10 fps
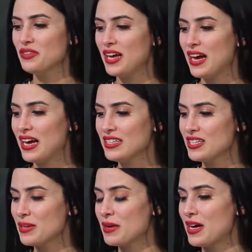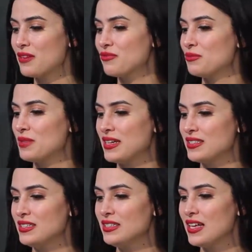فيها 10 مغارف نتاع
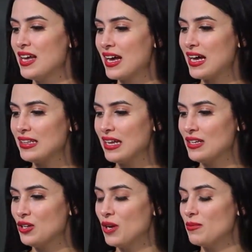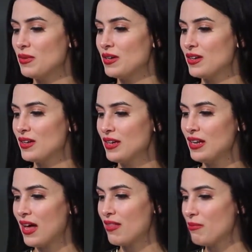زيت خلط عليهم آه،
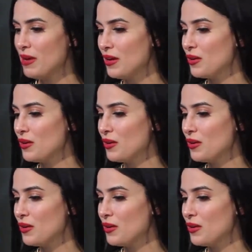العظمه